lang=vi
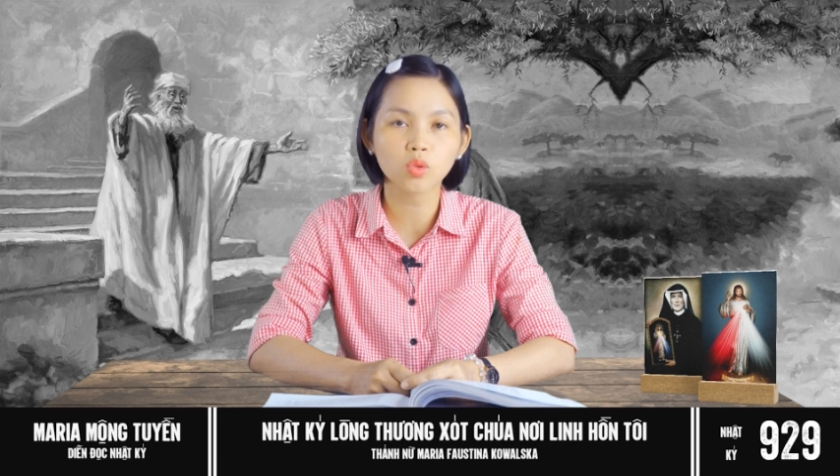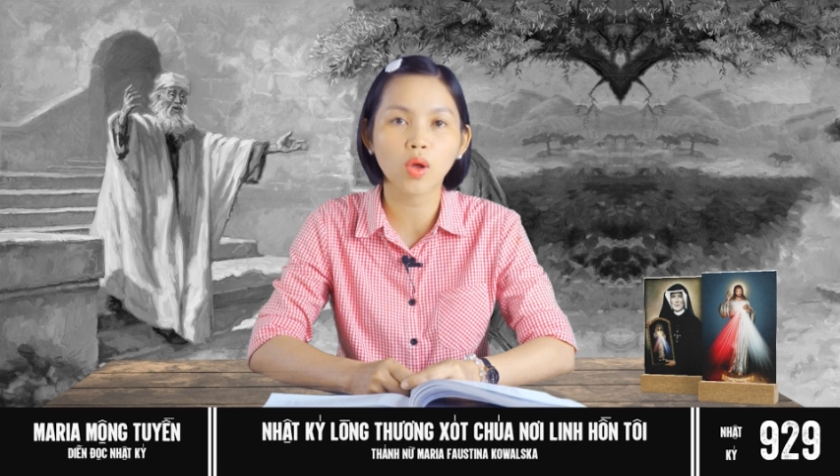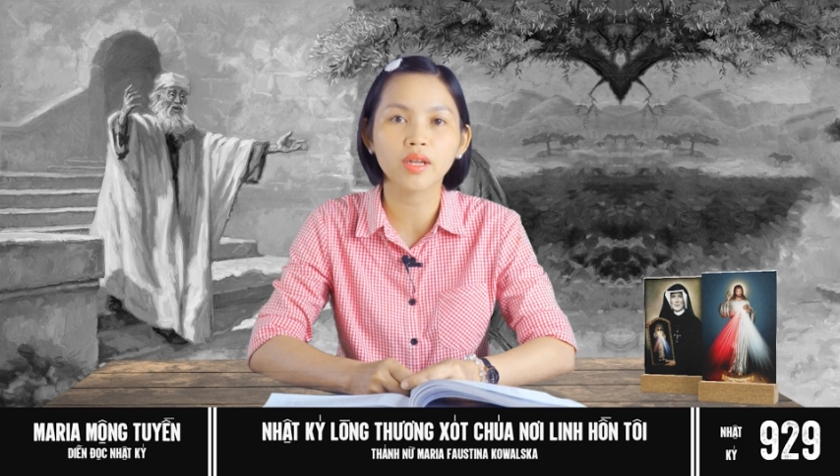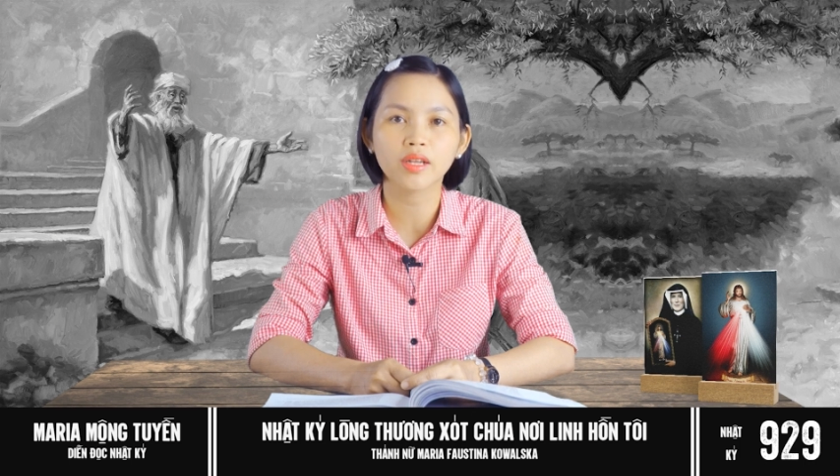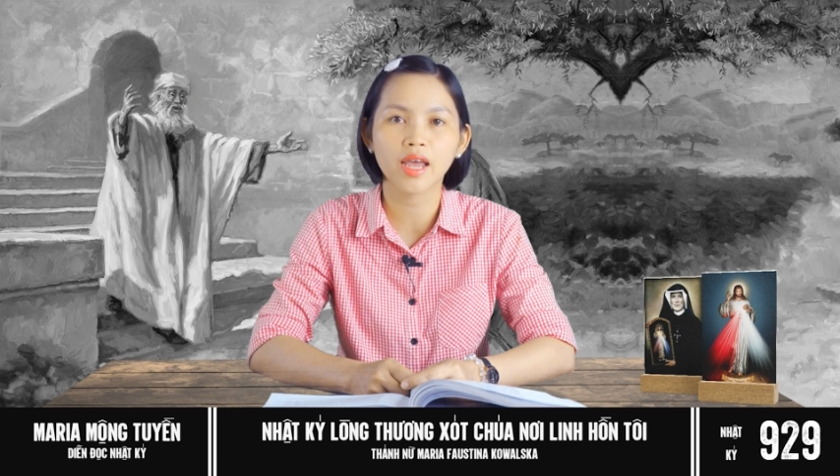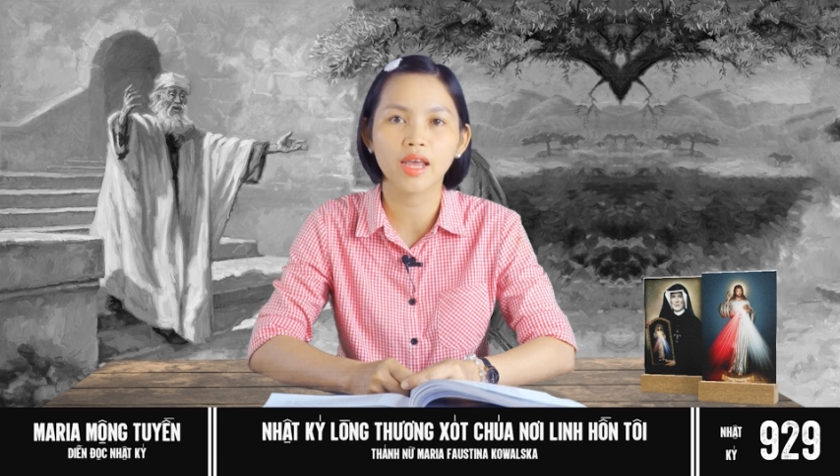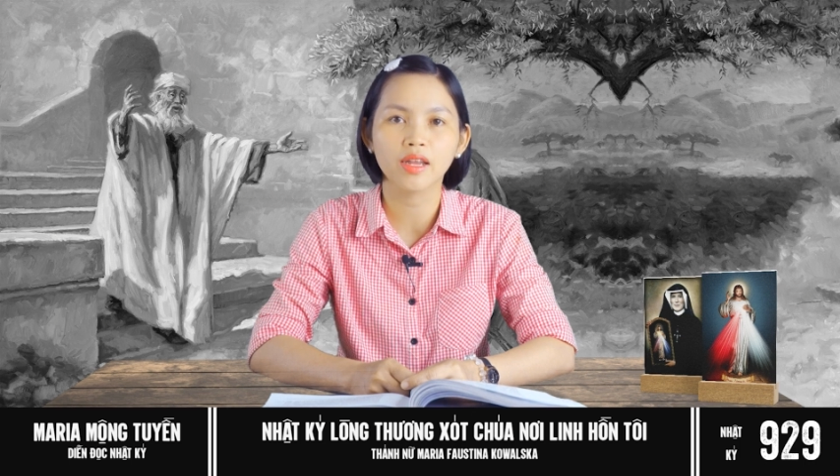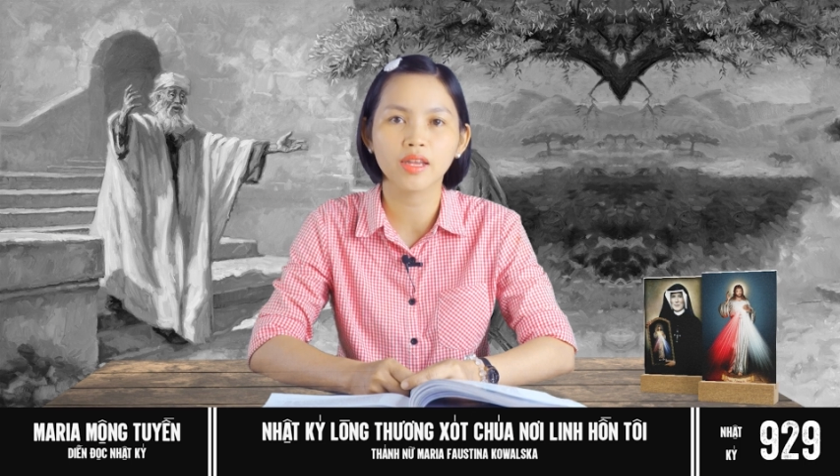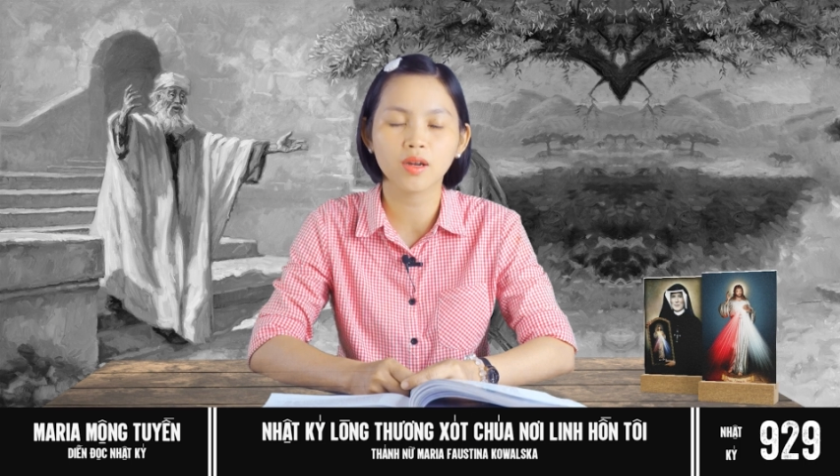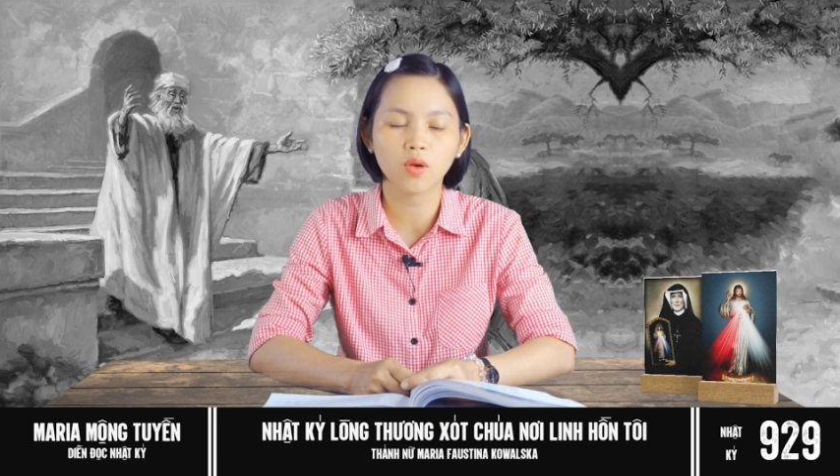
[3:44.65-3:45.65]
toàn thể
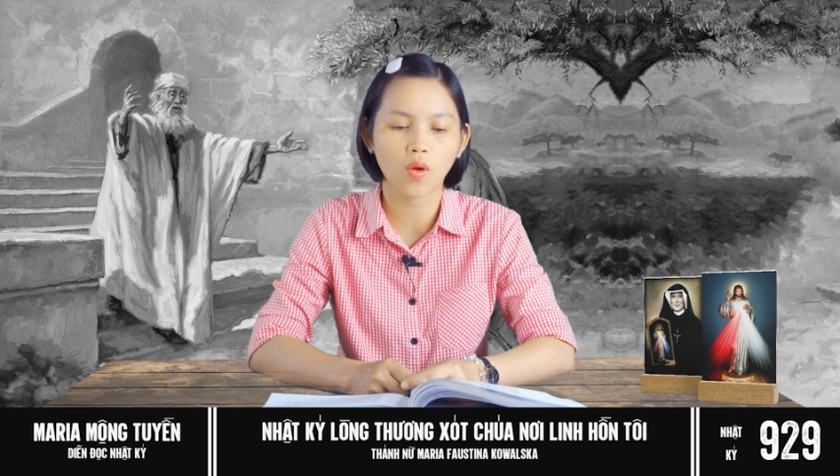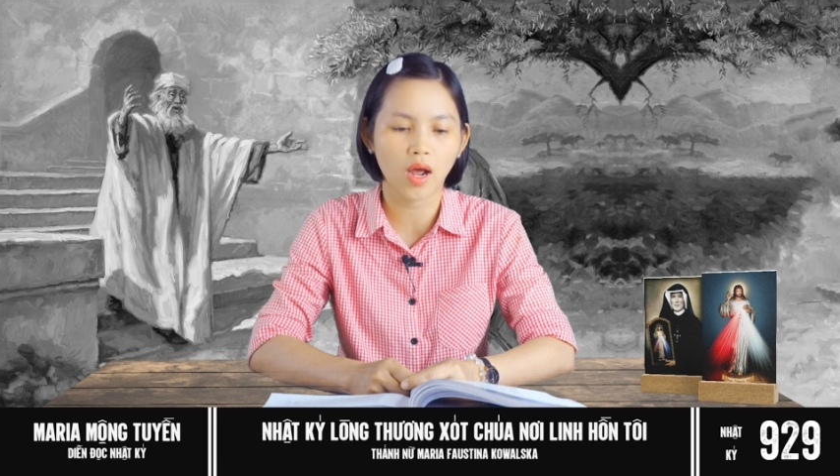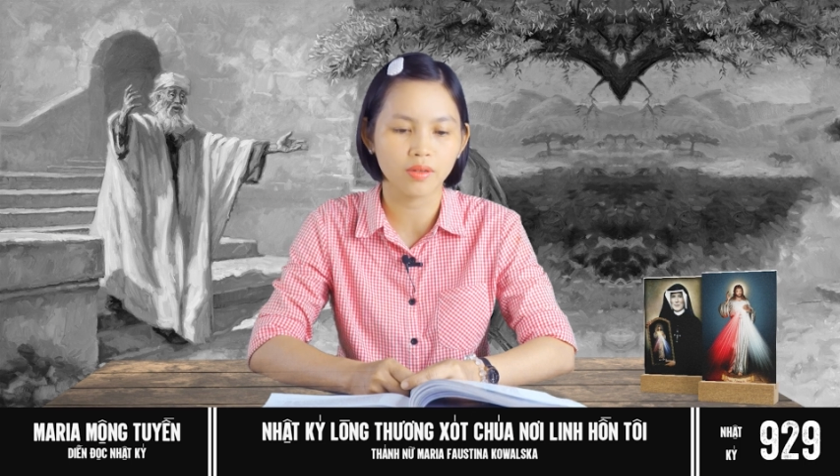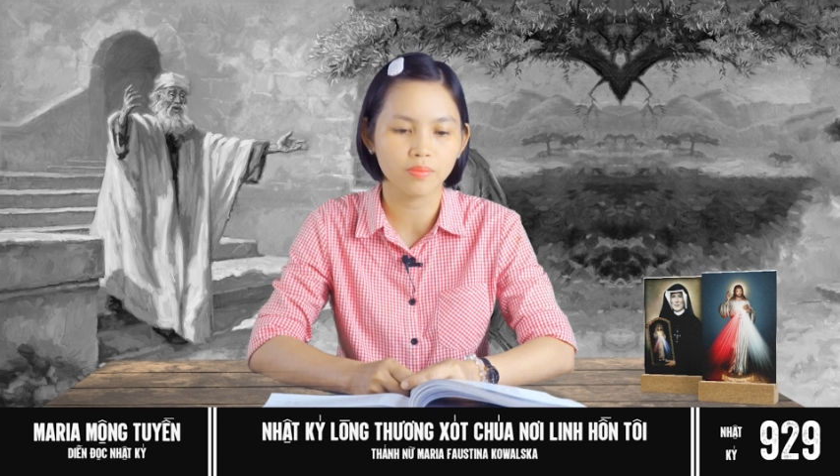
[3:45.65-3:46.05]
nhân loại